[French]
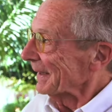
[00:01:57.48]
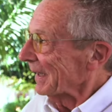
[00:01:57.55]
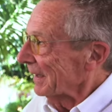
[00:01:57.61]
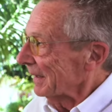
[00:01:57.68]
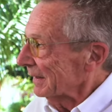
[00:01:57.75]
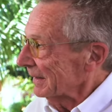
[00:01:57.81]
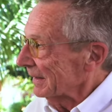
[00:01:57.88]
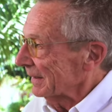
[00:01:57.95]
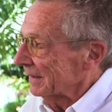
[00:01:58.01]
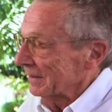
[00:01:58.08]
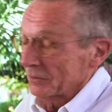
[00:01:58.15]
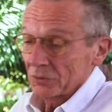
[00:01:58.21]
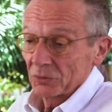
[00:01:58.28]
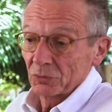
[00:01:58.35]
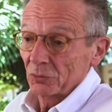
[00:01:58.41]
etc.
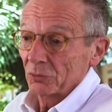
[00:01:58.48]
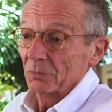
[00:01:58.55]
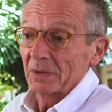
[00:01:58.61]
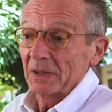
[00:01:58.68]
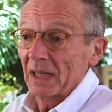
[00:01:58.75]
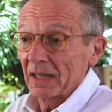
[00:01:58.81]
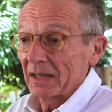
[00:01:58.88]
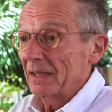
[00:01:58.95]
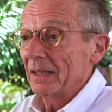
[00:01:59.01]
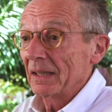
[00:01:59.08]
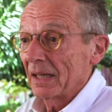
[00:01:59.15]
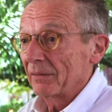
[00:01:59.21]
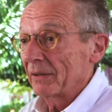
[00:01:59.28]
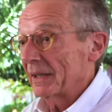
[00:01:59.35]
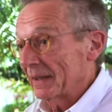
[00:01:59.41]
Et je tombe nez à
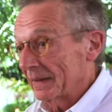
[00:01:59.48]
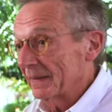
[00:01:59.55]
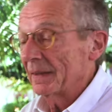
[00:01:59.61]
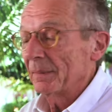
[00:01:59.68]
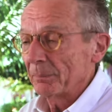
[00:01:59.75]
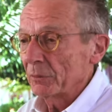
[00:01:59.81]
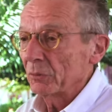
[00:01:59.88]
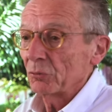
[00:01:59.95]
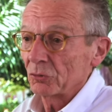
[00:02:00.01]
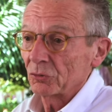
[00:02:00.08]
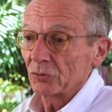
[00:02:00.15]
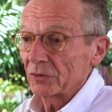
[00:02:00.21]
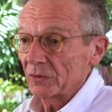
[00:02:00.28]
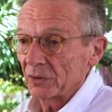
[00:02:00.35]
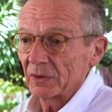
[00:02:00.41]
nez avec Étienne
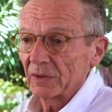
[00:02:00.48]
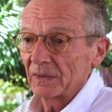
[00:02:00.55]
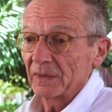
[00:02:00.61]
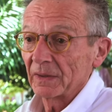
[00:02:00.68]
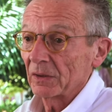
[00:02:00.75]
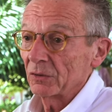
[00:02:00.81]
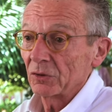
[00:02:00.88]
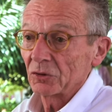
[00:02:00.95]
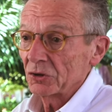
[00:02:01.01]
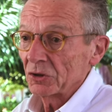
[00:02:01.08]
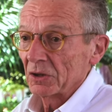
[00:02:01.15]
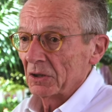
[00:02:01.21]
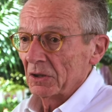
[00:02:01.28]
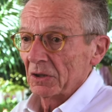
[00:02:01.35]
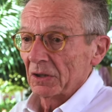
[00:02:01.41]
Perruchon qui sortait de sa
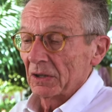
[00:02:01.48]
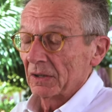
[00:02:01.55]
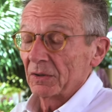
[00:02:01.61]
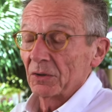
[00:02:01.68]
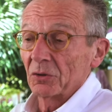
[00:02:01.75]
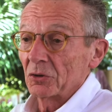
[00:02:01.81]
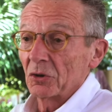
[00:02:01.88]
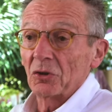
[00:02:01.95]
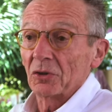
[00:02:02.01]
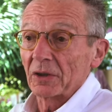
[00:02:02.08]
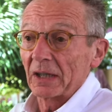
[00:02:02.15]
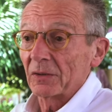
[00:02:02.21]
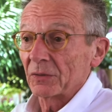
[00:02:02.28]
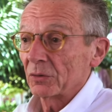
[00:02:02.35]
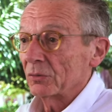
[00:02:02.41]
loge qui était
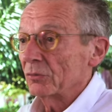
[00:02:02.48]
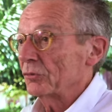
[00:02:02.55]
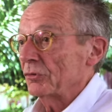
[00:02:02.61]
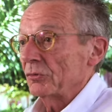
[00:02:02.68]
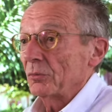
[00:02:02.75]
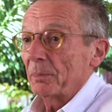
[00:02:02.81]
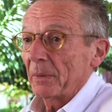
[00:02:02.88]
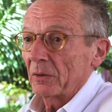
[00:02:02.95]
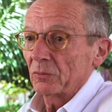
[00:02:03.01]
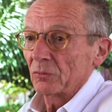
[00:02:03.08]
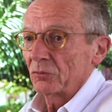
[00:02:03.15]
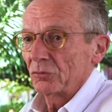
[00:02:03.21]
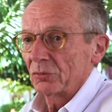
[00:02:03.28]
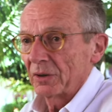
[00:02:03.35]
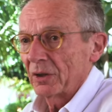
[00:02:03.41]
encore en caleçon. J'ai dit, oh,
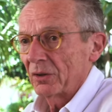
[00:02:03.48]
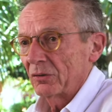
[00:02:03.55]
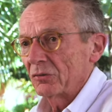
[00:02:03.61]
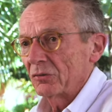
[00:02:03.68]
pardon, je vous